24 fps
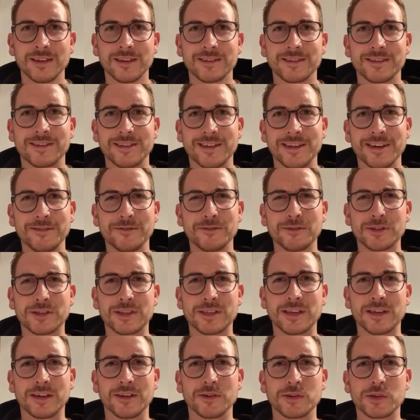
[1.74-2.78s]
Servus
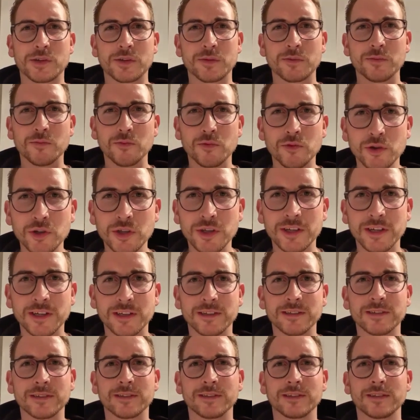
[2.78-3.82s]
aus
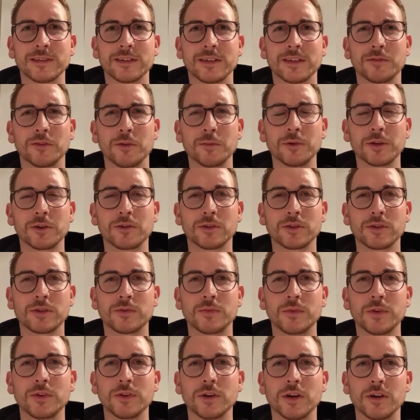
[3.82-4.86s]
München. Ich wollte mal kurz das
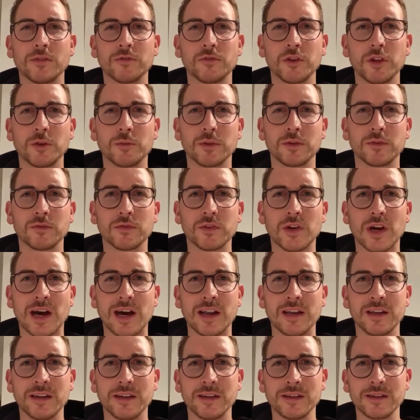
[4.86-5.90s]
Video aufnehmen für
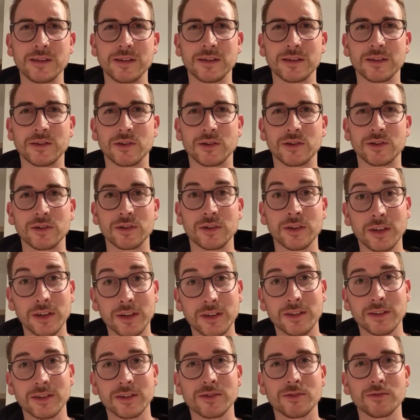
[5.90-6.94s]
alle, die sich noch
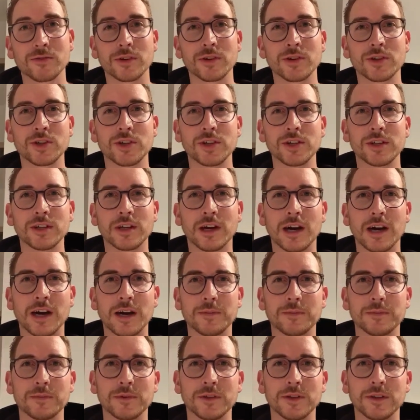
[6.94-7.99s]
nicht dazu entschieden
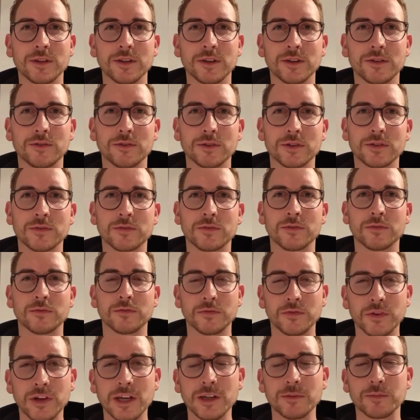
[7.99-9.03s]
haben, in den Kurs von
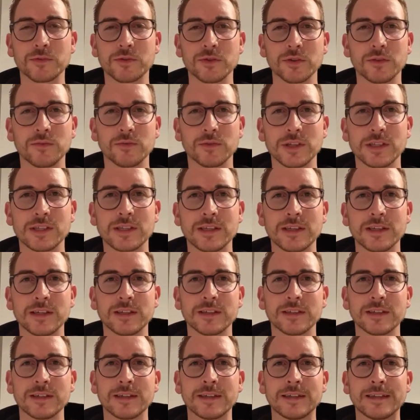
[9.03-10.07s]
Philipp zu
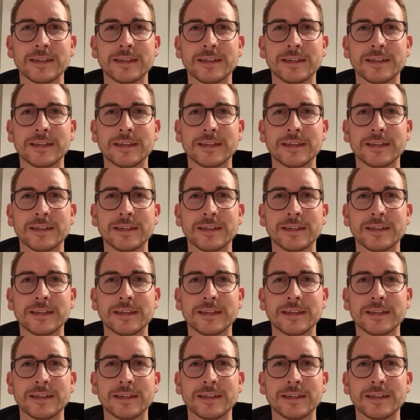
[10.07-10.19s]
investieren.